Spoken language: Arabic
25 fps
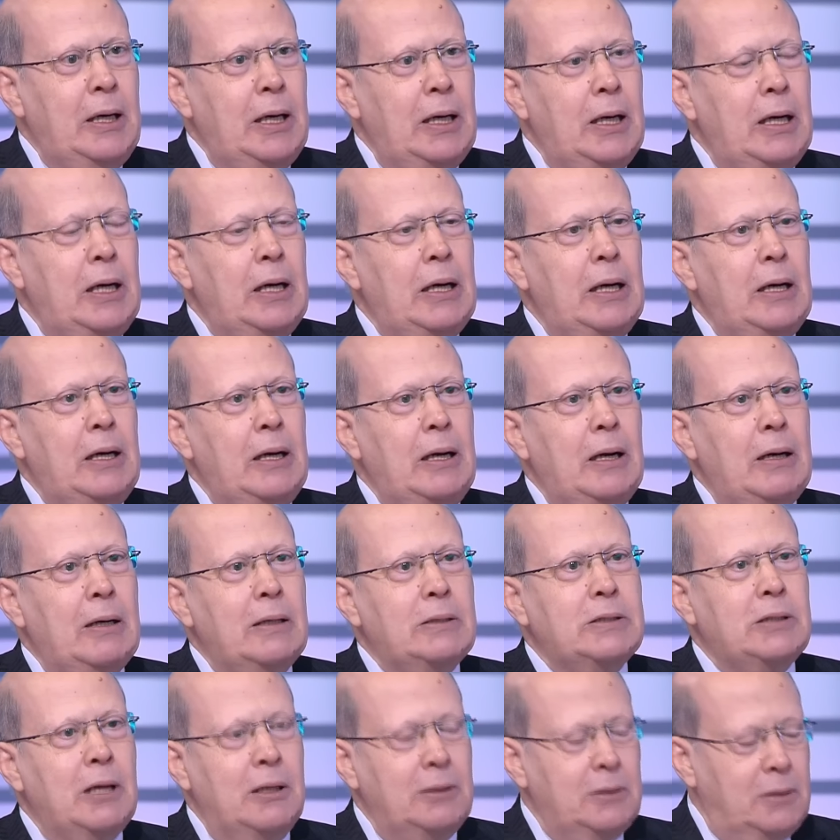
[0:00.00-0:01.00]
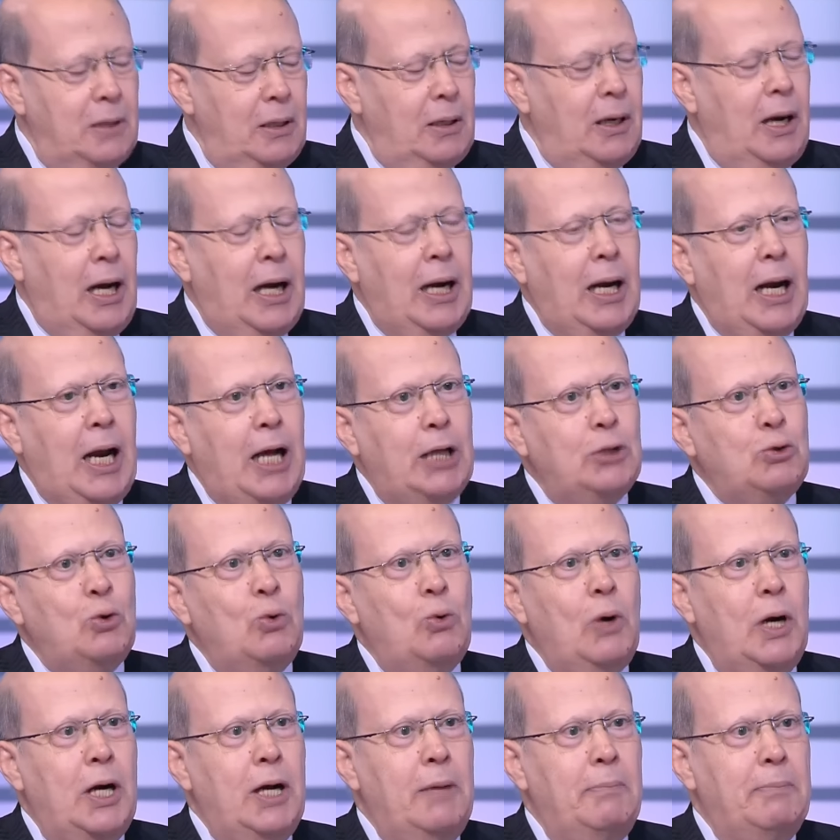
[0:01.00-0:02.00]
آه، الصادرة عن
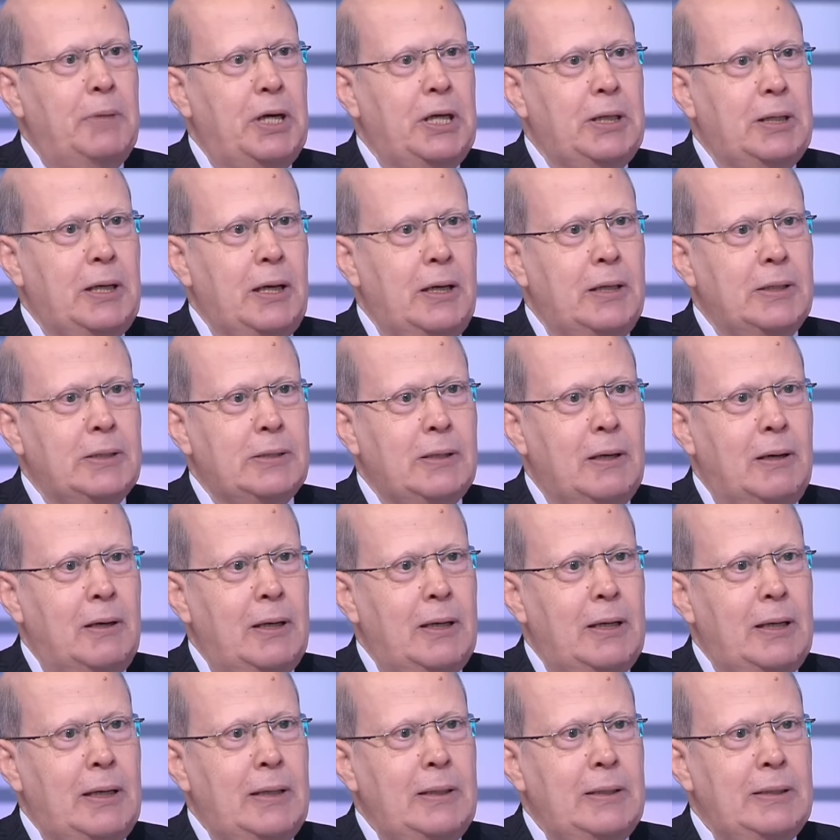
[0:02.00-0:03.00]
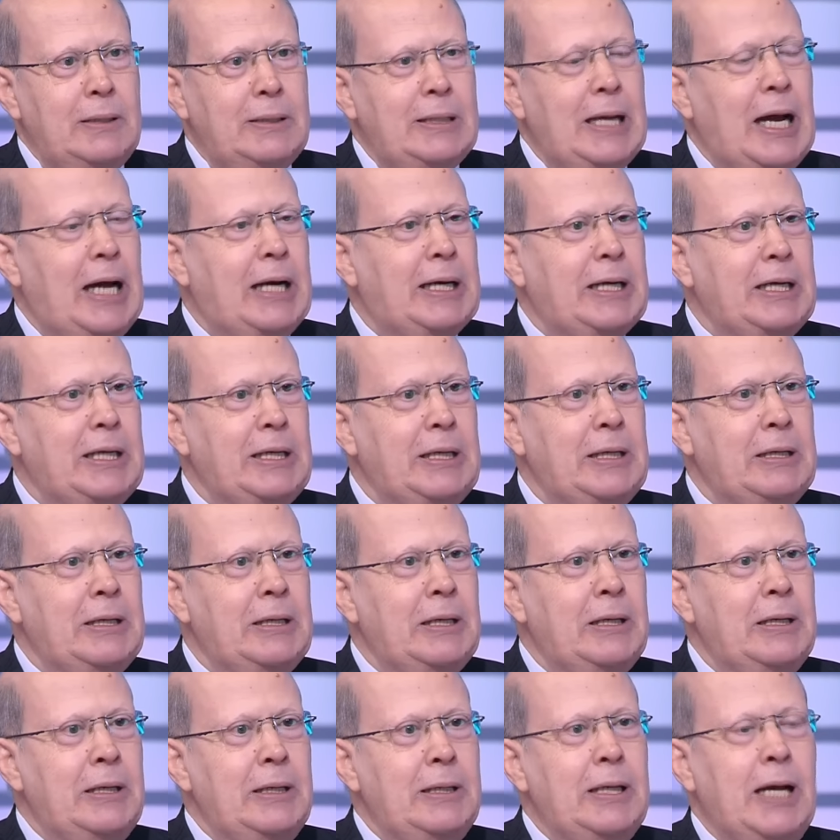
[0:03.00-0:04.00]
عدو الأمريكي الإسرائيلي يعني إيه؟
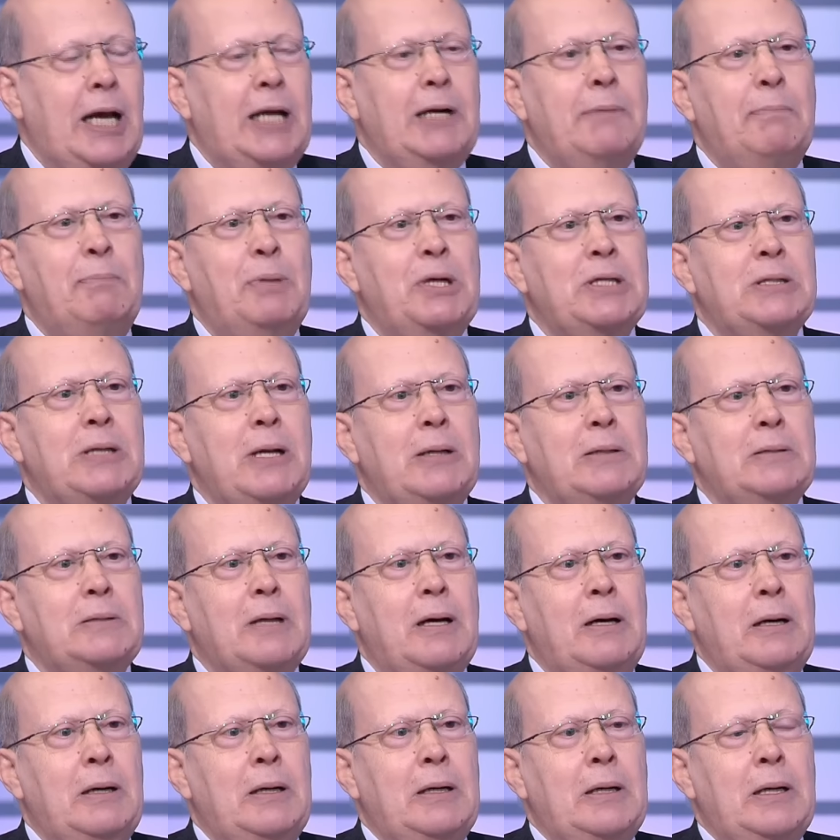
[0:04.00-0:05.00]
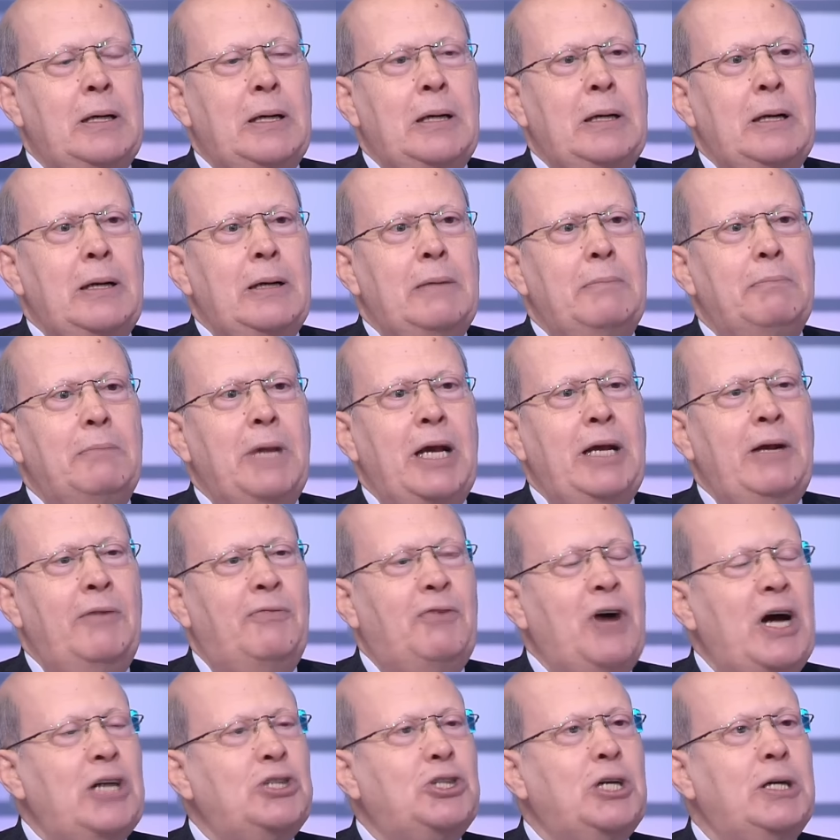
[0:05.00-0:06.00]
يعني ببساطة ما
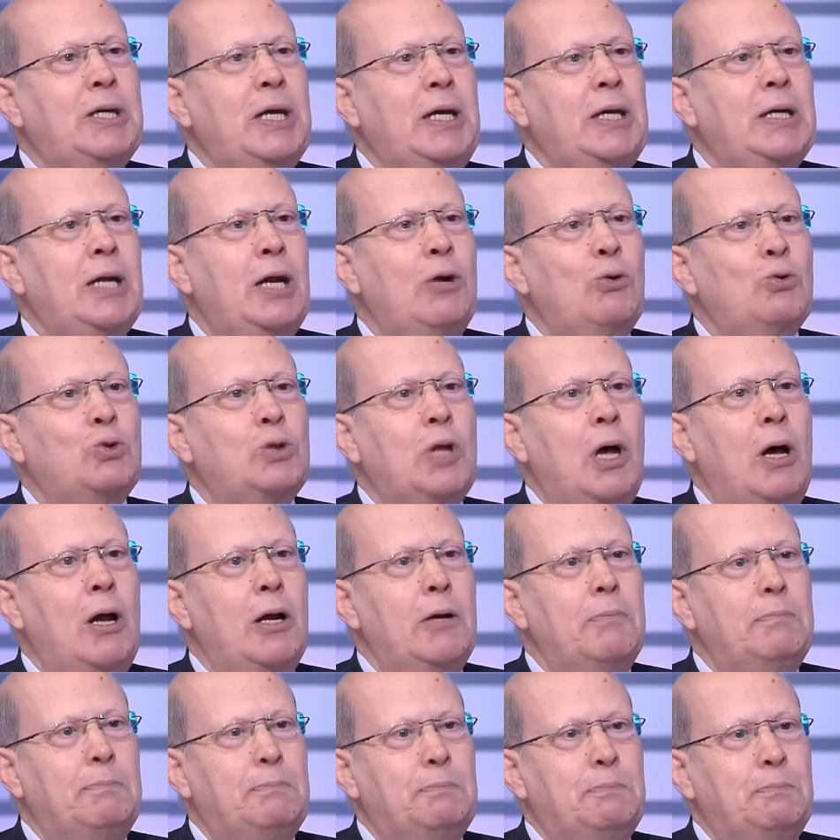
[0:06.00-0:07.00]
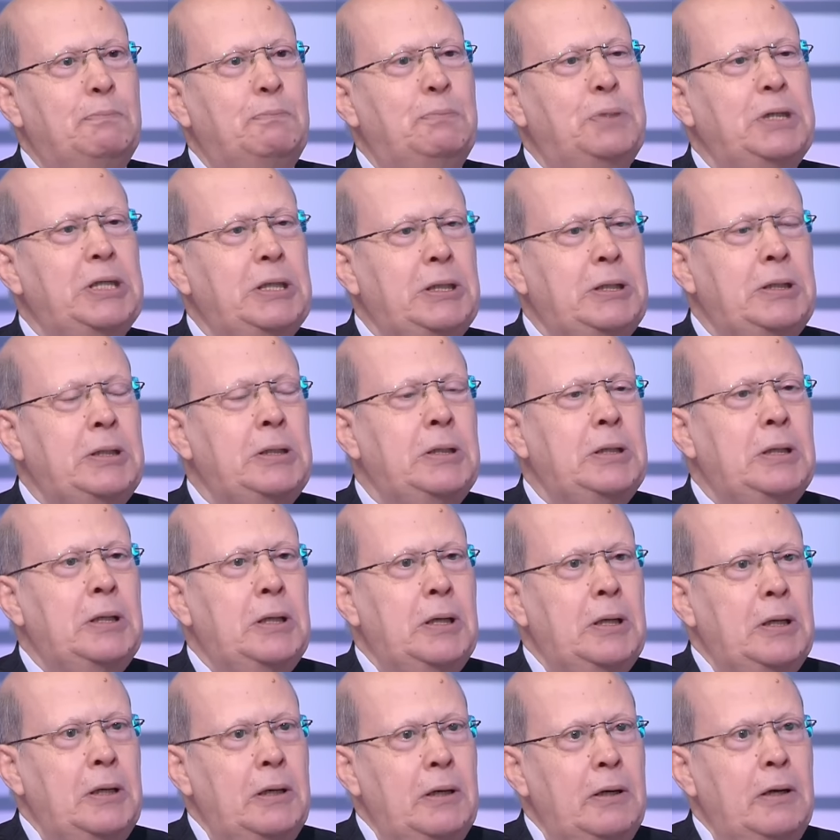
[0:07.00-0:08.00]
ينفعش ان احنا نطالب ب
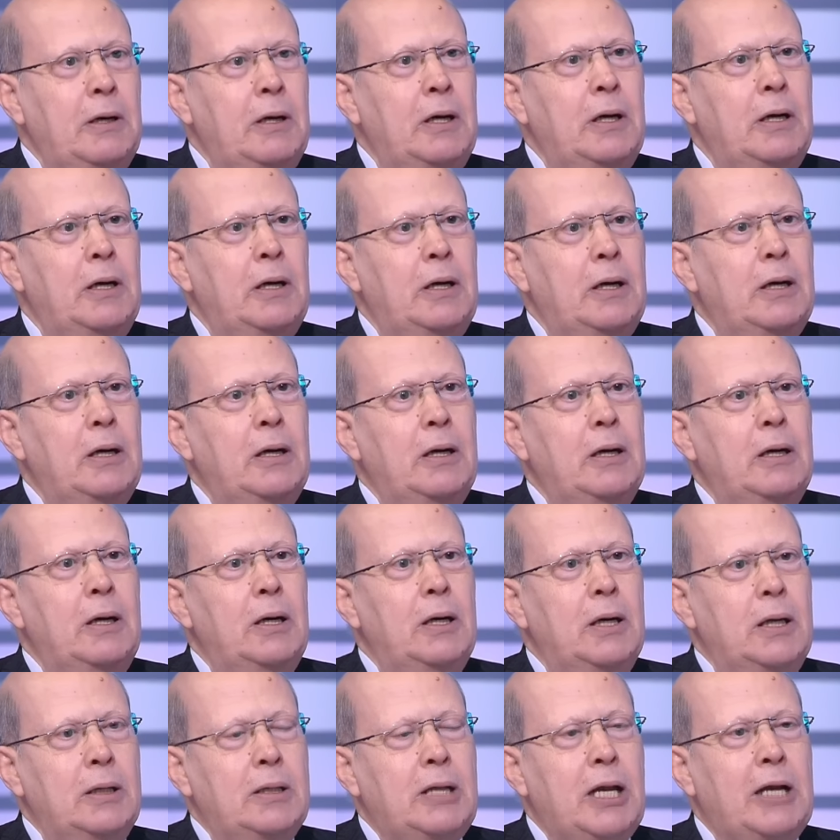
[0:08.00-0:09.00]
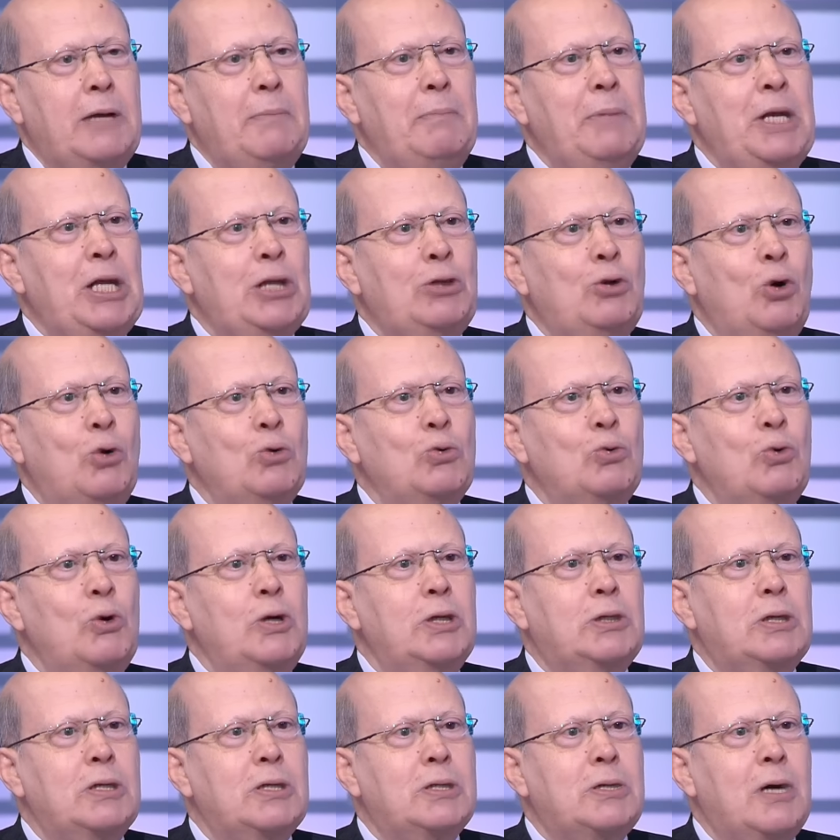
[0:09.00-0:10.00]
آه، تجميد
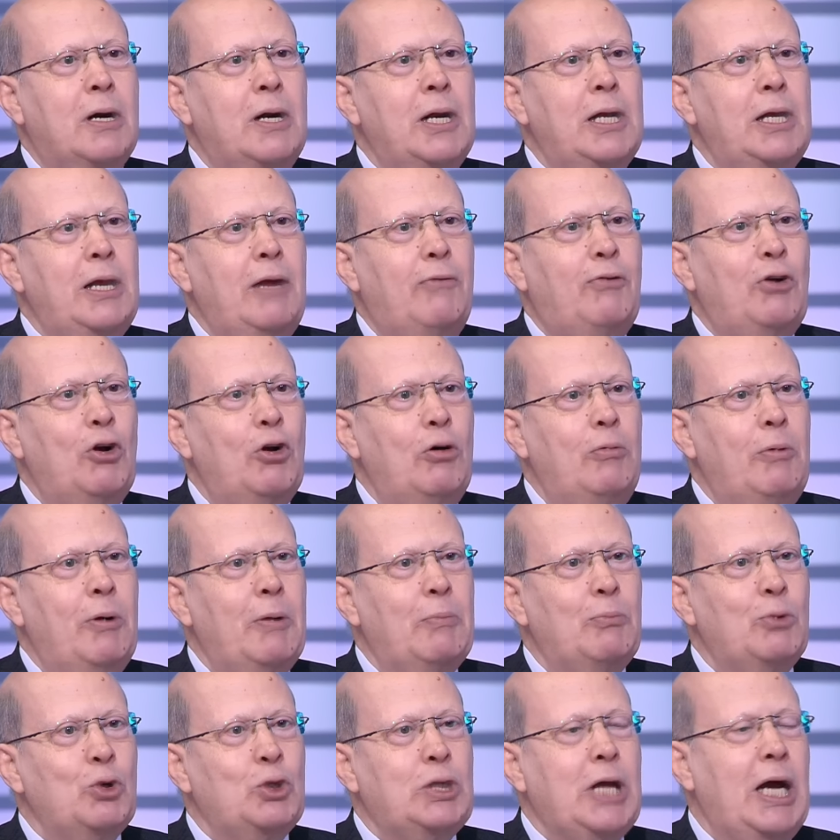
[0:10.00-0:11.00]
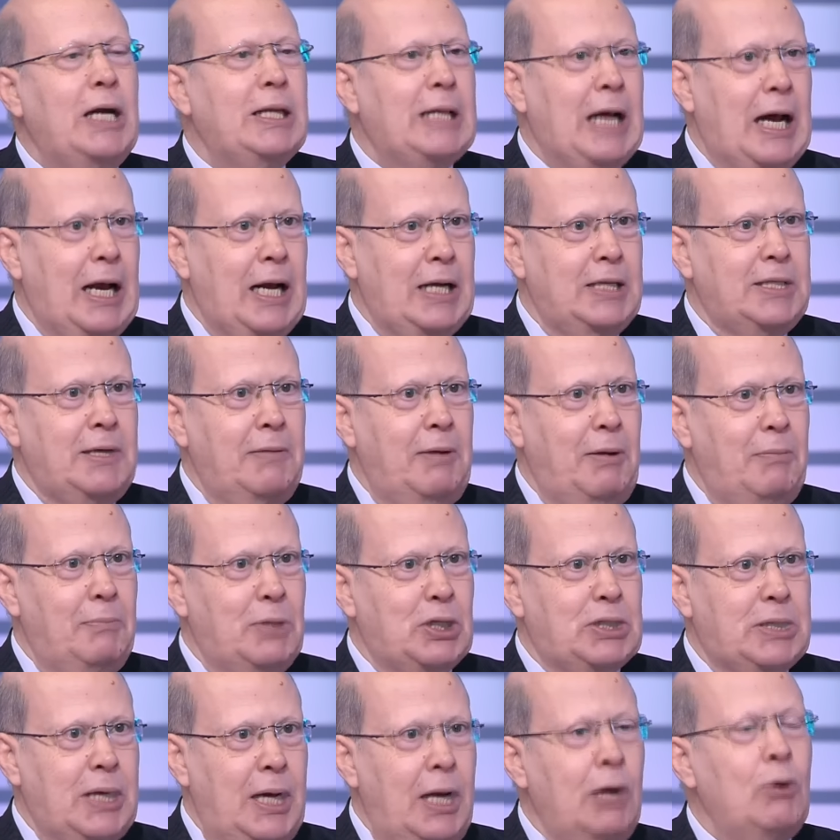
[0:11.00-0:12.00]
عضوية إسرائيل في الأمم المتحدة على سبيل
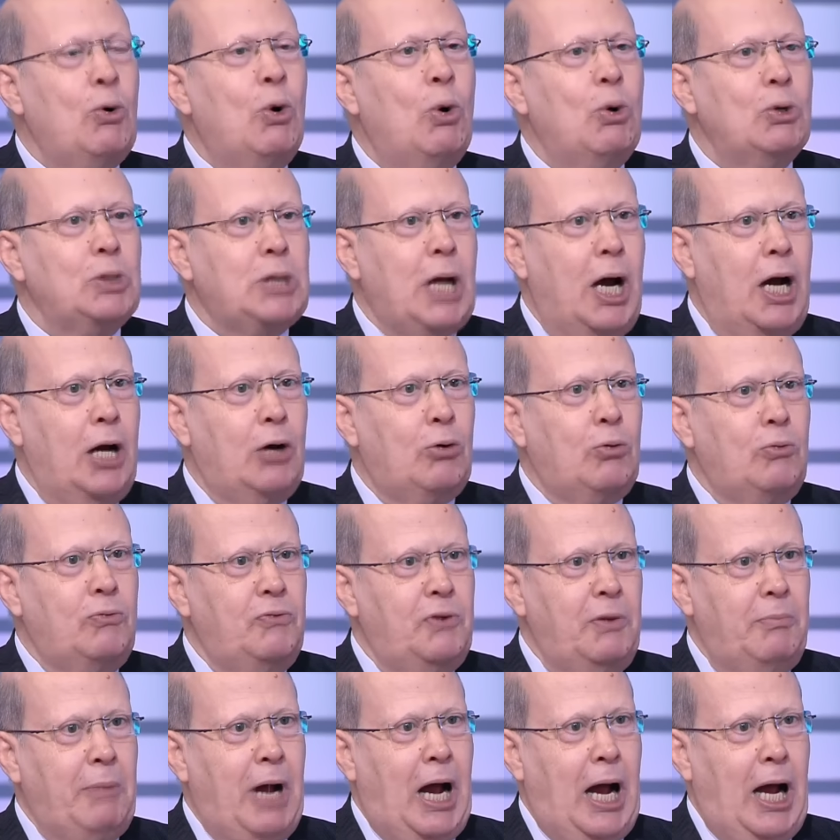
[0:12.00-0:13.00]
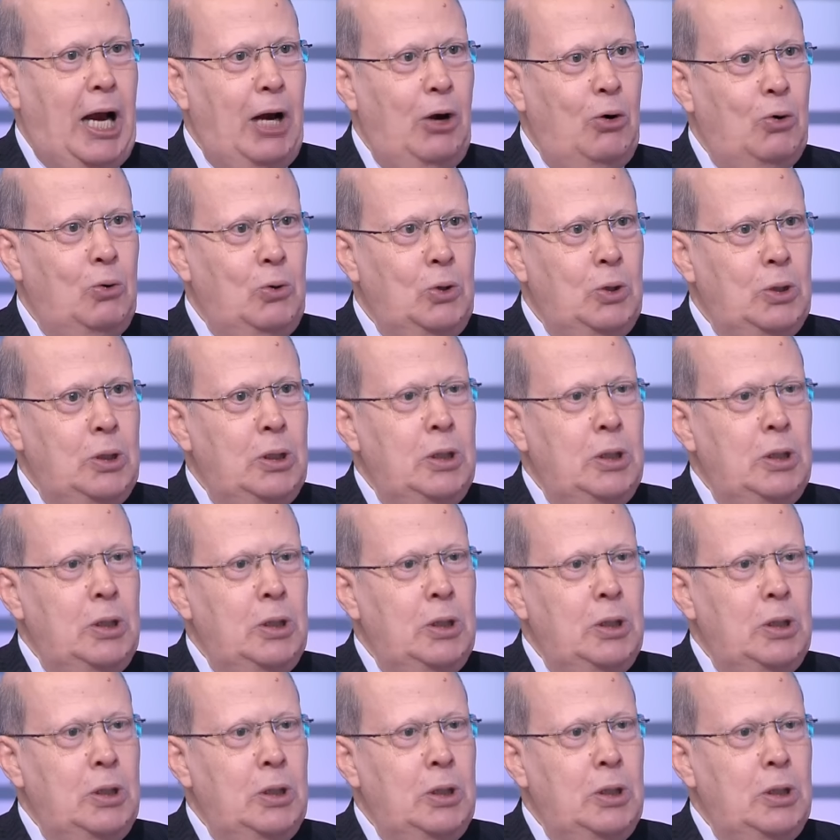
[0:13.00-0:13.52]
المثال وهو تحرك في محله